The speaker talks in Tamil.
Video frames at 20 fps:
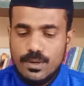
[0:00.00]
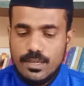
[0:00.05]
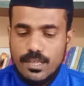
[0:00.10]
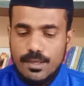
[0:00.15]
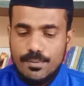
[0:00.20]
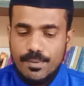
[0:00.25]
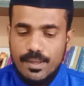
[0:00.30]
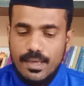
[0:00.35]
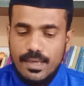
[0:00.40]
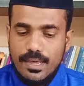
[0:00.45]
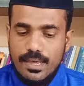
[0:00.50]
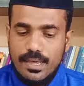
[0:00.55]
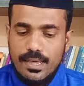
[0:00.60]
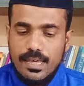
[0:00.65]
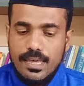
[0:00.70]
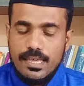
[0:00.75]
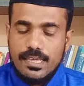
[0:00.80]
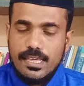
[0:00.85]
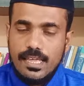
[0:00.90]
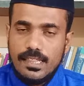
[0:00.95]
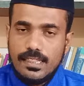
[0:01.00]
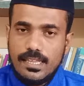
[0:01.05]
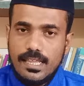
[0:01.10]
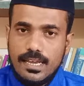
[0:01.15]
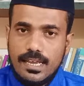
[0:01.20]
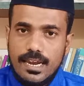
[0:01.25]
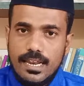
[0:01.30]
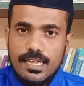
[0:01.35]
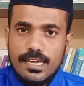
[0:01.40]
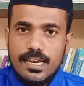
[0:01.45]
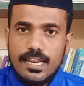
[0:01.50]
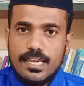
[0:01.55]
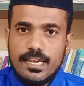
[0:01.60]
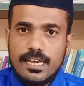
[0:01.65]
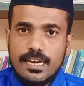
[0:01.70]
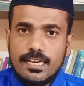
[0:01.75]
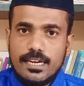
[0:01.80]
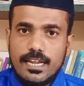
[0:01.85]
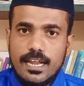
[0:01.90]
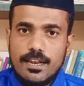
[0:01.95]
ஒழுக்கமாக எந்த கலைகளை
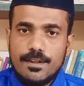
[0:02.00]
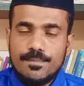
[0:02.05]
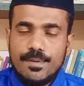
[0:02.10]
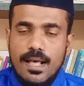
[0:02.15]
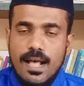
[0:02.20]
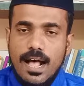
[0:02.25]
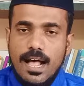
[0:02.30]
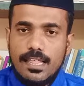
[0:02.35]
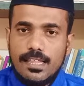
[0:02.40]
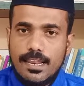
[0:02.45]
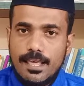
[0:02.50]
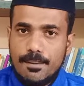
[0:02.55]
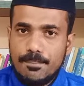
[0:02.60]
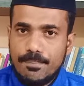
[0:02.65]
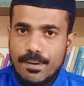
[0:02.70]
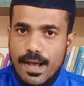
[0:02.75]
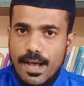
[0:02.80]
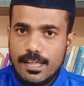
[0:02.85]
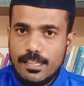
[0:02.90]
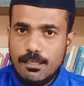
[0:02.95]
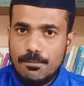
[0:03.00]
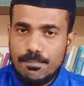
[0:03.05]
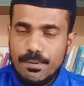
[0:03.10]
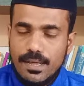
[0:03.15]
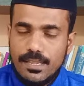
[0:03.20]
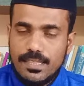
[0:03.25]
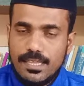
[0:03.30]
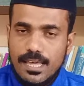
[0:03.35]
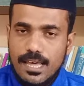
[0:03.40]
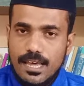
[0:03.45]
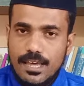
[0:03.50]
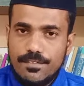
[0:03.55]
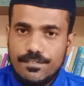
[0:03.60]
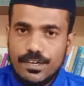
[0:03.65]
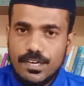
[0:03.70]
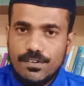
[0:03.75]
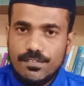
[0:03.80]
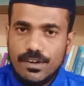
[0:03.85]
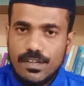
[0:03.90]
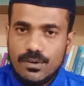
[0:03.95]
கற்றாலும் அதிலே பாதி பாதியாக
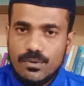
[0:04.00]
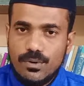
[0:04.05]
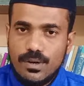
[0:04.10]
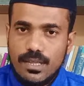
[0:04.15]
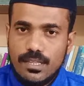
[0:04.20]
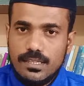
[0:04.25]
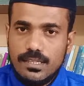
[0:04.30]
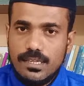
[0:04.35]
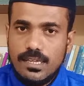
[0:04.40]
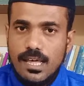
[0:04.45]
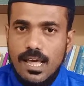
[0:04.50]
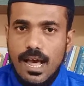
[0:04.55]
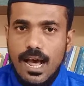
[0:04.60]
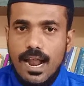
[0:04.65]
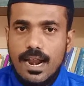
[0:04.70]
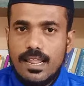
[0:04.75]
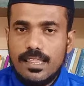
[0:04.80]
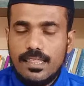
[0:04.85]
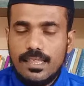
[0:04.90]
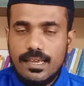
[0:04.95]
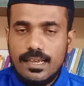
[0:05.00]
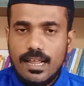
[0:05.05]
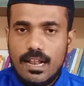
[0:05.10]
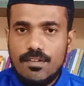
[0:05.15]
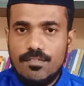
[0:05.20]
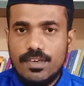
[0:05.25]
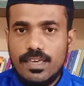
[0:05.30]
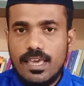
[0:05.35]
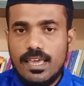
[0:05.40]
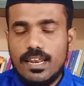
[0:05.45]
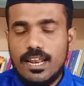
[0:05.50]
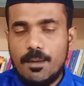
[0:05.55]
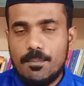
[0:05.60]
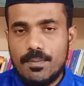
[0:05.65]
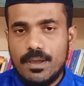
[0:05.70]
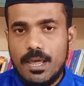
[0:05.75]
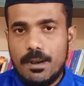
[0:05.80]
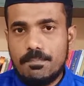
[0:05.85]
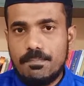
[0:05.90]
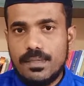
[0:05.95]
விட்டுவிடக்கூடாது அடுத்த கல்வியை
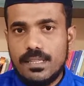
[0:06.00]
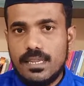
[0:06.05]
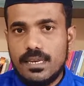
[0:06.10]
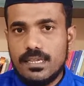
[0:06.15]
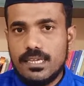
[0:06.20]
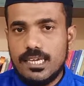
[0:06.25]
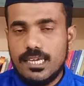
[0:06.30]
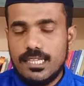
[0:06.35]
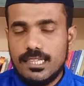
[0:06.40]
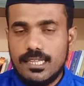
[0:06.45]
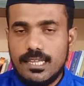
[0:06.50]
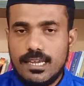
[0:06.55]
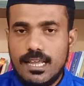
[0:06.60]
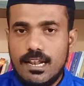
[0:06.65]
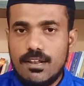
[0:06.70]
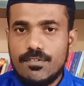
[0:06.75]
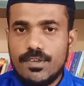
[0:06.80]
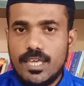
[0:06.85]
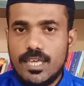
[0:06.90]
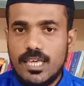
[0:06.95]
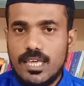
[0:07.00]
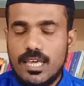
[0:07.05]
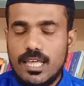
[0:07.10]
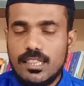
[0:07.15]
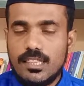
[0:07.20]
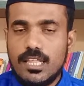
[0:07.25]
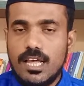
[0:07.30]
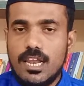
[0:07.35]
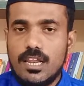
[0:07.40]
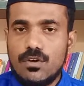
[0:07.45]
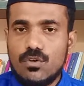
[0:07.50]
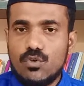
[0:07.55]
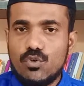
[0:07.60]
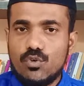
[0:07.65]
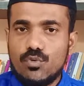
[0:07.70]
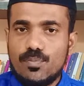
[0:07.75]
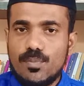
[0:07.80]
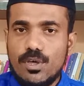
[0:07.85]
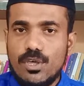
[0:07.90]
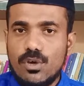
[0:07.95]
நாம் கற்பதற்கு இந்த கல்வி எந்த அளவு
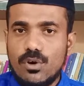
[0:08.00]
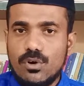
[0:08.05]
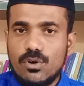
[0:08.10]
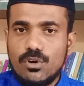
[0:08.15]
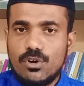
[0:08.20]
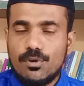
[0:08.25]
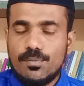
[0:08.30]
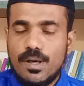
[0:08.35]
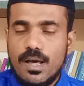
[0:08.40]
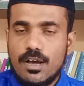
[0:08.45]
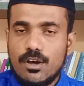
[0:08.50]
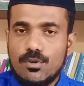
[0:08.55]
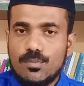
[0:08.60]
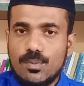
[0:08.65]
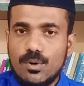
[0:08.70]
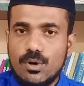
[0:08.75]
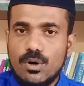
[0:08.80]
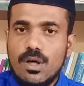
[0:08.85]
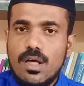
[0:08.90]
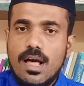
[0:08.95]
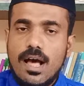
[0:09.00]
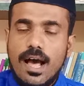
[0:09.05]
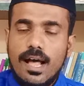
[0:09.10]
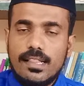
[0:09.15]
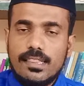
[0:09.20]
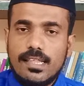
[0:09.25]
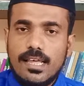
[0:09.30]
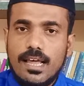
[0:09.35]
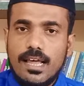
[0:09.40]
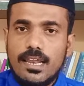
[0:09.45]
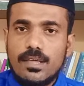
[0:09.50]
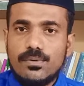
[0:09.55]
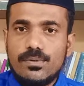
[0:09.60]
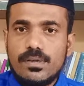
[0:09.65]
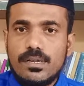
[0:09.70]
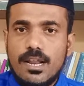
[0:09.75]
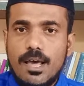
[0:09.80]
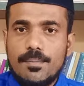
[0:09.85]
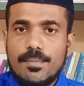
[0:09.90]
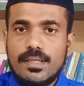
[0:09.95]
உபயோகமாகுமோ அந்த அளவு
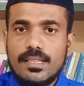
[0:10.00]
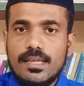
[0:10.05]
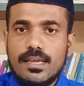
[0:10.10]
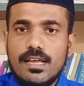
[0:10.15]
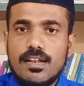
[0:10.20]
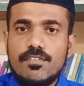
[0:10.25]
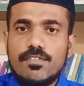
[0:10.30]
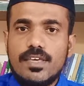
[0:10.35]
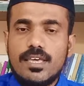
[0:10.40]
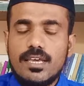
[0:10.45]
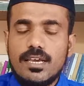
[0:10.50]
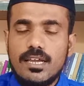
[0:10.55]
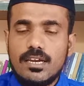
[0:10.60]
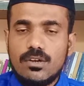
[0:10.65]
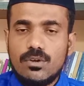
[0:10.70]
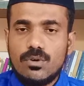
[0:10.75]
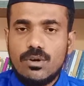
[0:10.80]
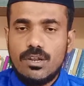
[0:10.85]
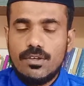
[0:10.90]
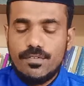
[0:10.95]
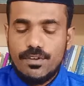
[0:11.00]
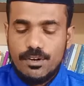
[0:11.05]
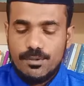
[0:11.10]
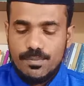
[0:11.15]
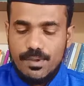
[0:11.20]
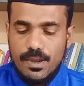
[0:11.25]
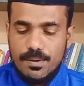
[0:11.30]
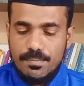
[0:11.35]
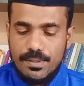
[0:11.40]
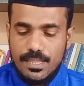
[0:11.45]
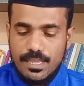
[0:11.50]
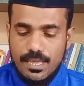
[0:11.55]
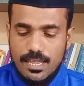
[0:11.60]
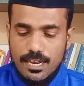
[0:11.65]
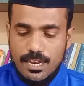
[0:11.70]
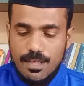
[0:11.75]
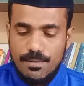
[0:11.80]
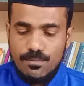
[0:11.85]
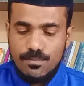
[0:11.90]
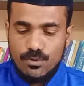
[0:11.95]
நாம் அந்த கல்வியை கற்றுக்கொள்ள வேண்டும் என்பதை
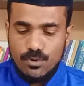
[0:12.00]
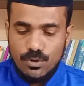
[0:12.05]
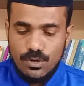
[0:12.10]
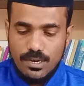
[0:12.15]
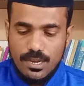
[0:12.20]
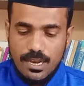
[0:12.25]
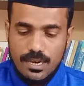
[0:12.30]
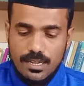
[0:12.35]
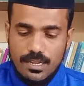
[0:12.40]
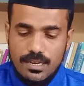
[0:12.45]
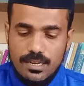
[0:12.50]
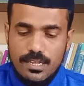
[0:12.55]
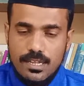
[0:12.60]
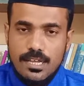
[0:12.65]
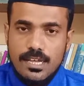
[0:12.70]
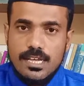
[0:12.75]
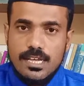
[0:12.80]
எல்லாம் கூறினார்கள்